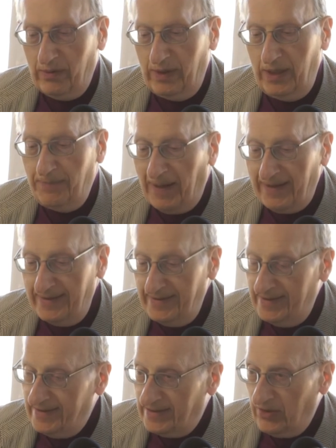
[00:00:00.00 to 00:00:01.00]
et par les
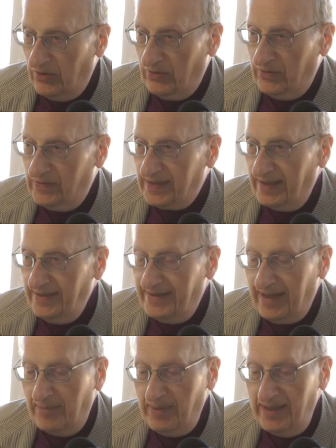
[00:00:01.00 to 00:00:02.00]
distances qu'elle
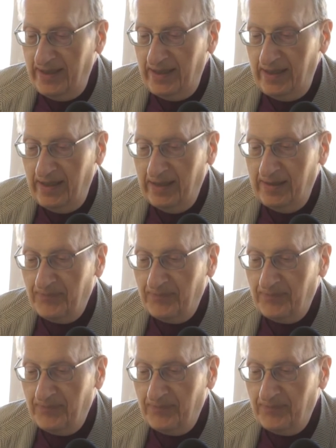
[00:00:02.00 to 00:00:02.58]
établit,